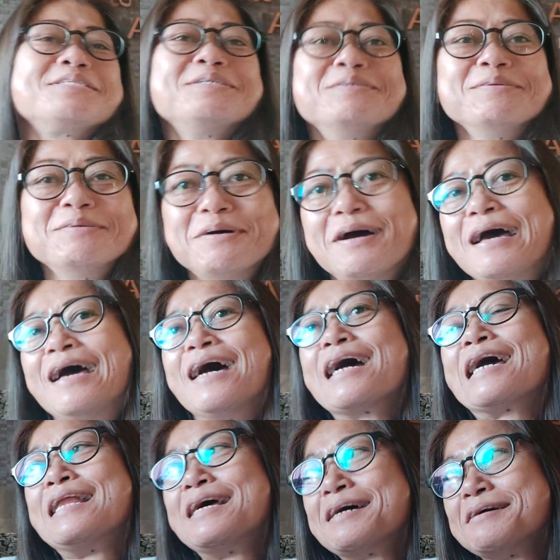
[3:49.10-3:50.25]
so,
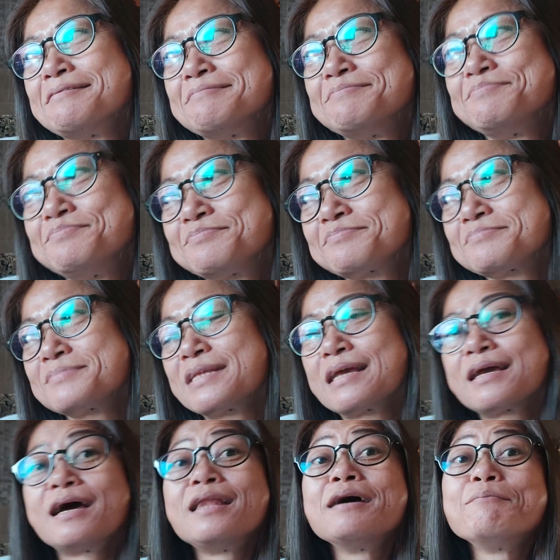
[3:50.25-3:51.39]
kanang,
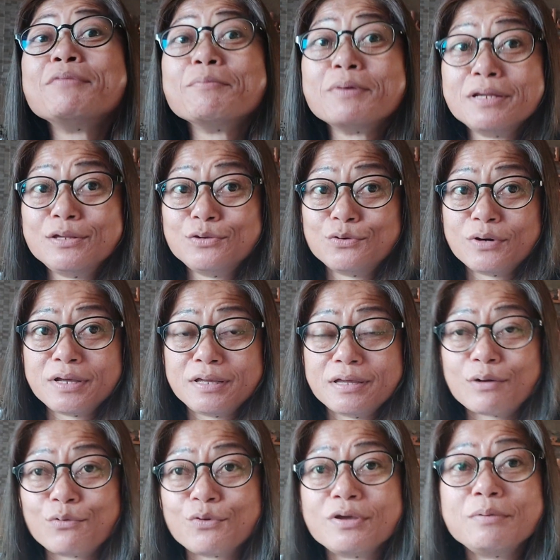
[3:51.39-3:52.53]
kaalam naman ninyo ay
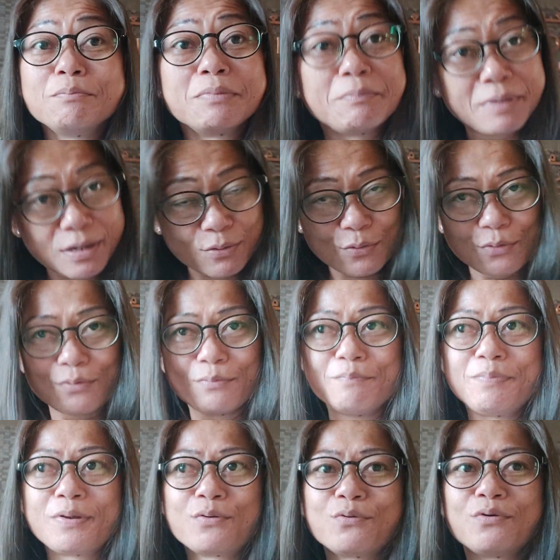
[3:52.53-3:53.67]
ako ay mabiro,
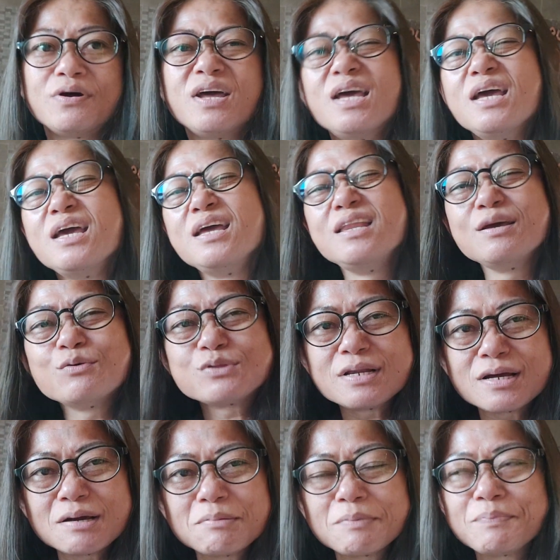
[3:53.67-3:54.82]
pero hindi ko
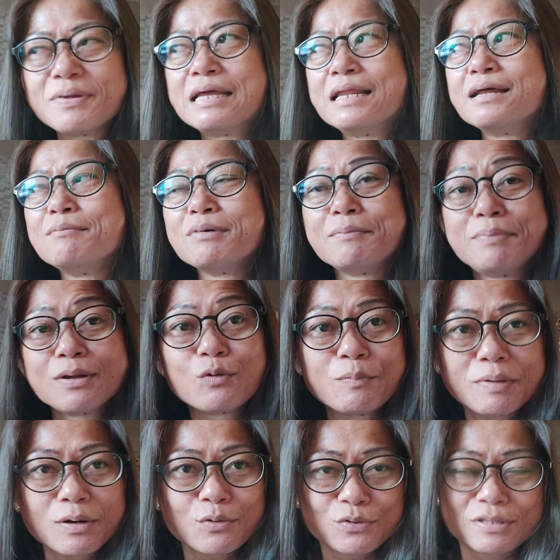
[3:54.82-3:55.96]
talaga mapigilan,
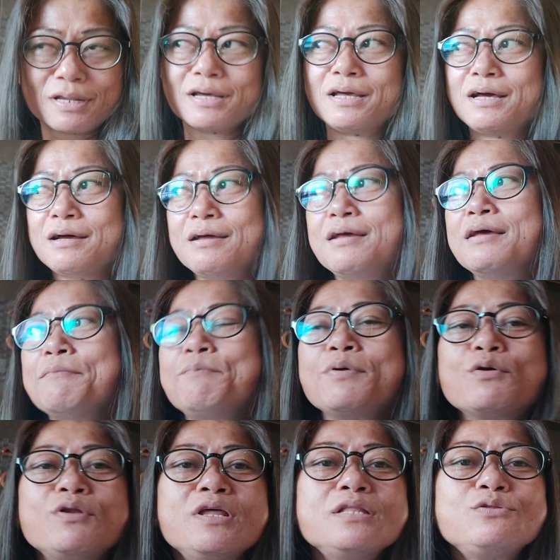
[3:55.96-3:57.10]
mabiro-biro talaga.
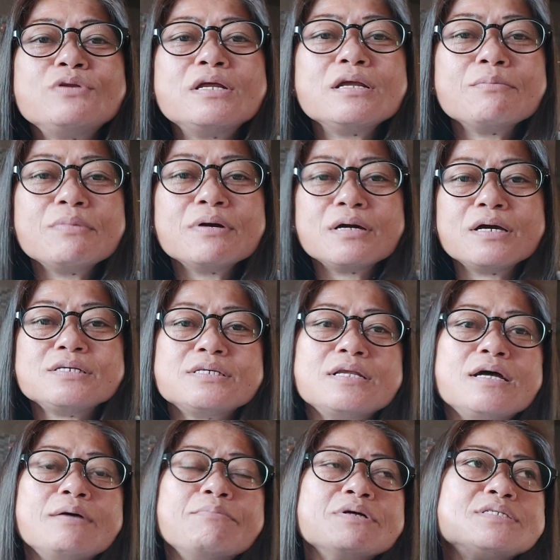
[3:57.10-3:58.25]
Pero dito na lang mga guys,
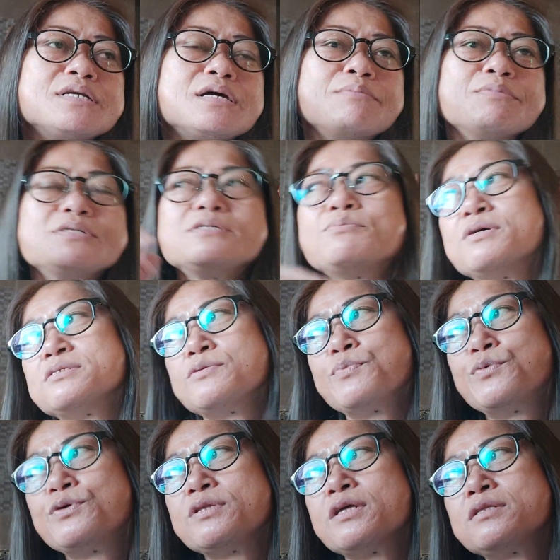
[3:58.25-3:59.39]
salamat, salamat sa mga
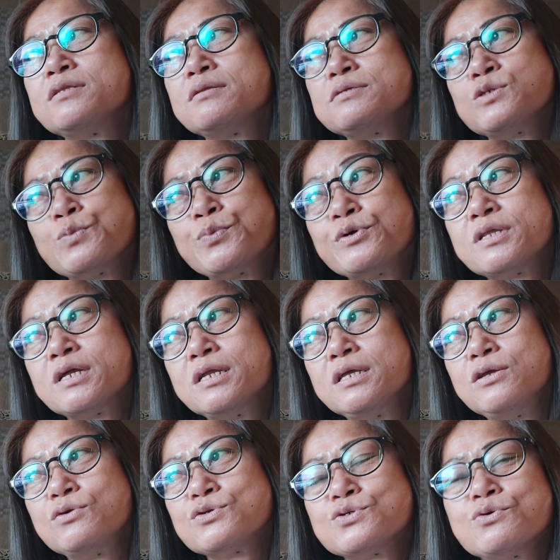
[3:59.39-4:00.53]
support at suporta
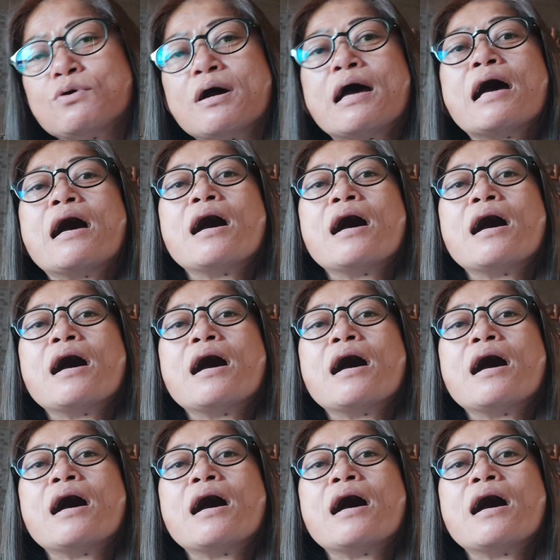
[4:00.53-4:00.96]
ninyo. So,